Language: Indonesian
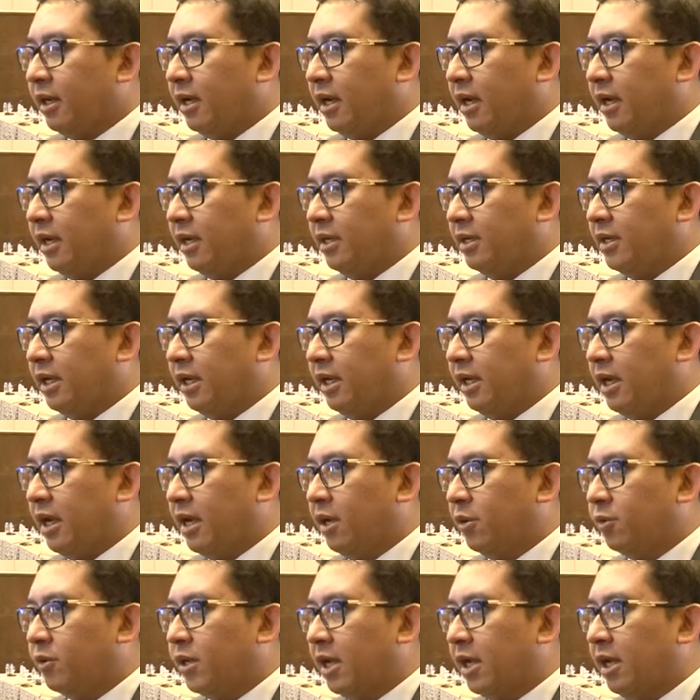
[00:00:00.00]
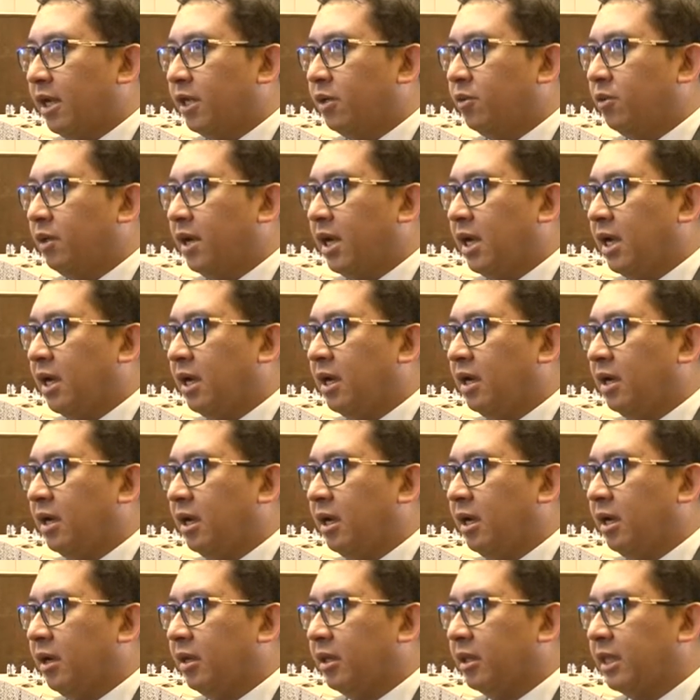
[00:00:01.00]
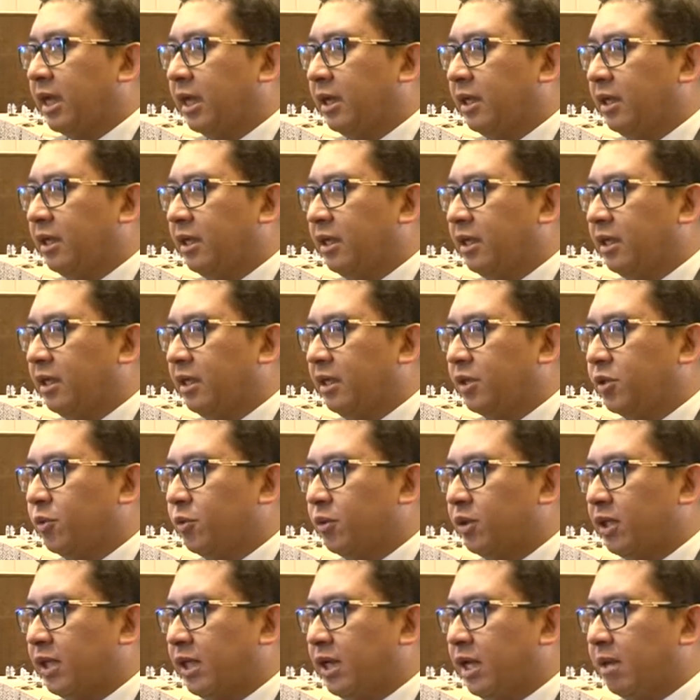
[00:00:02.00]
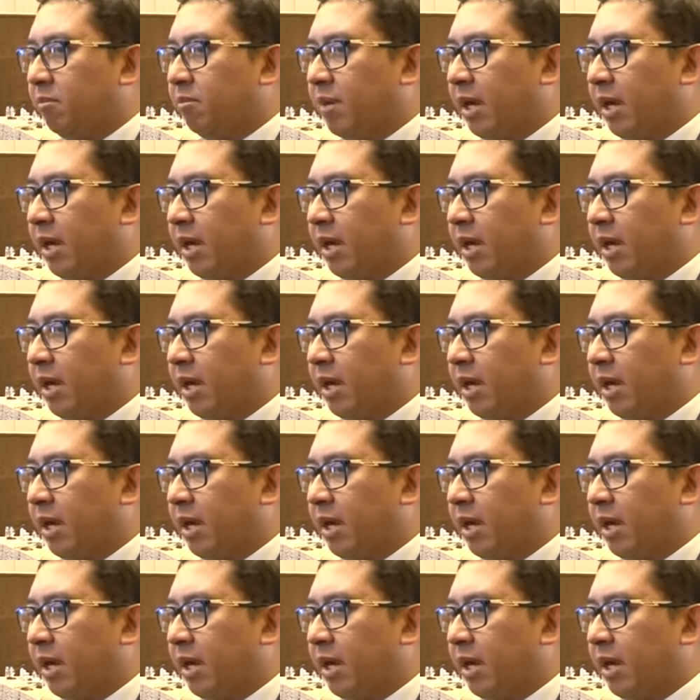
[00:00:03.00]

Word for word: Nah, sehingga harus ada juga uh, tadi didiskusikan